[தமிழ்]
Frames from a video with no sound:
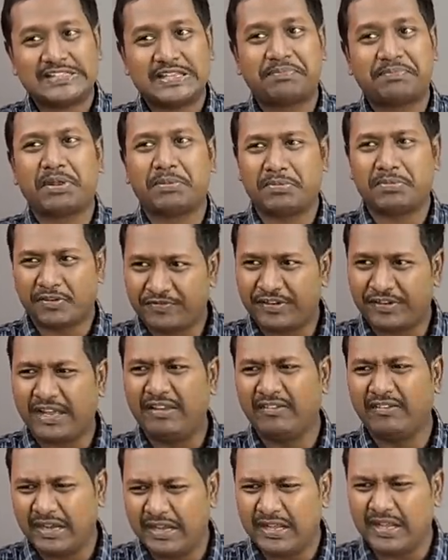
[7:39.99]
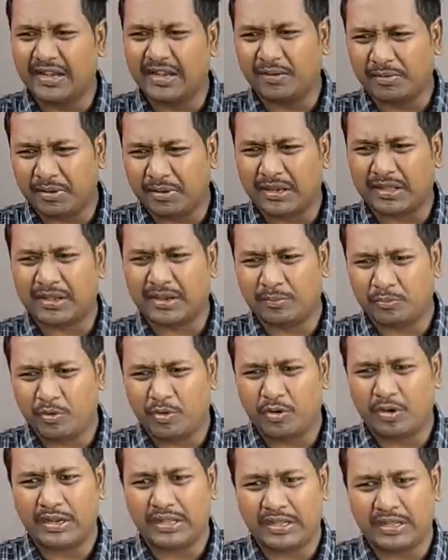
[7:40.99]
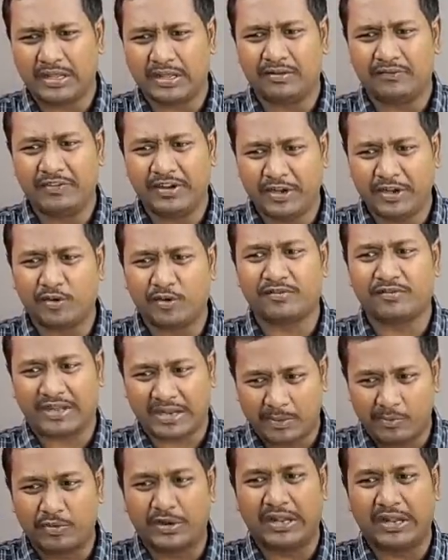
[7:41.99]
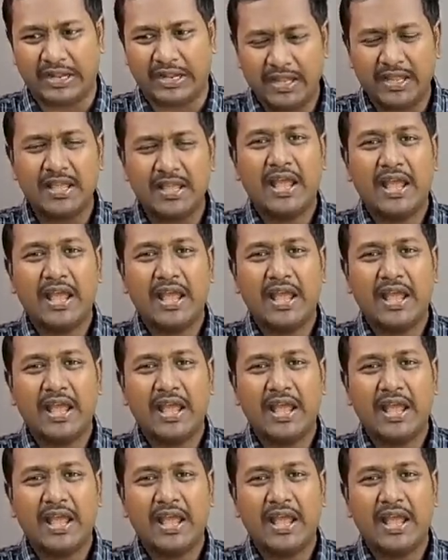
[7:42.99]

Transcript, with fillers: செப்டம்பர் ஃபைவ் அன்றைக்கி என்ன எனக்கு என்னமோ அன்றைக்கி வீடியோவுக்கு வர முடியல